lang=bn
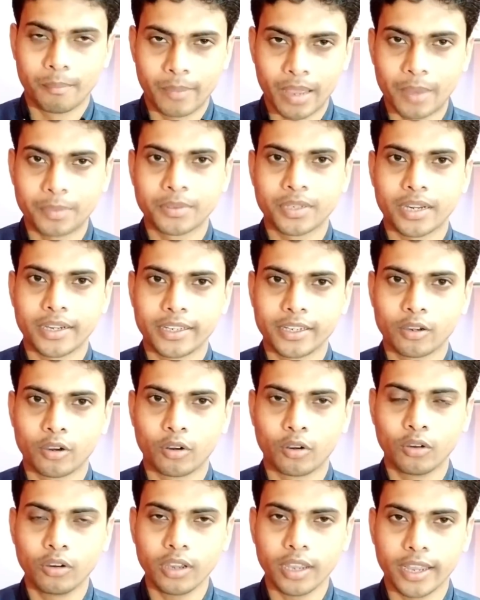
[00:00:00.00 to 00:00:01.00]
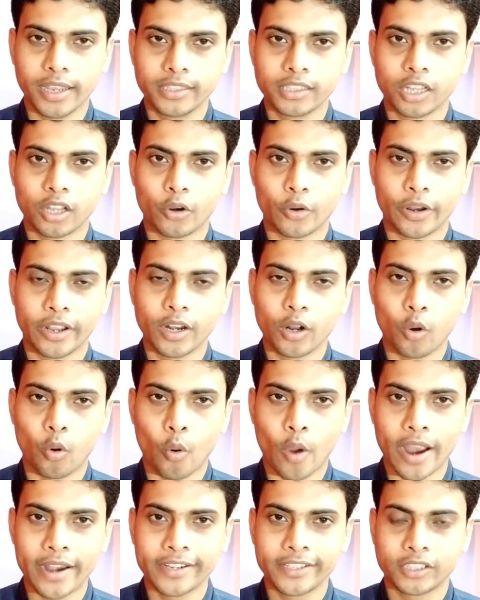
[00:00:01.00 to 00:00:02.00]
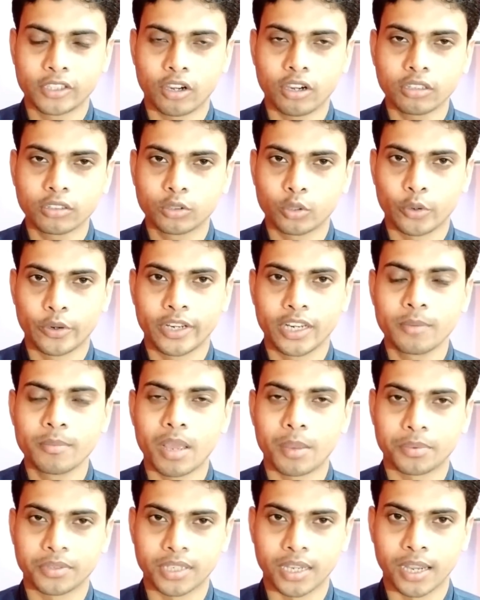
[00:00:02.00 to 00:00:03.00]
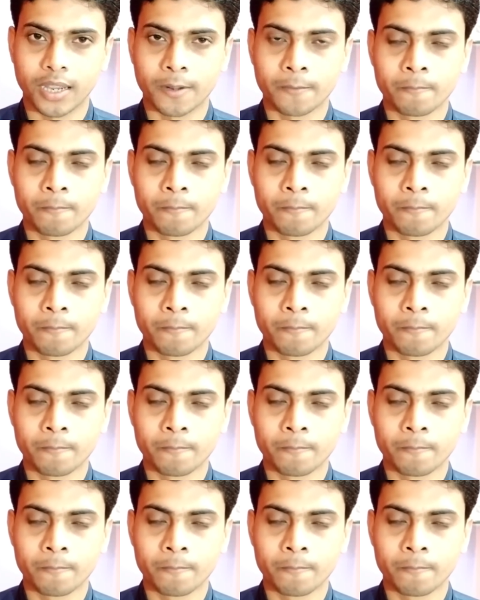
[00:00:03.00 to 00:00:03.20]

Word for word: ব্যবসাটি হলো এই ধরনের হোয়াইট চক তৈরির ব্যবসা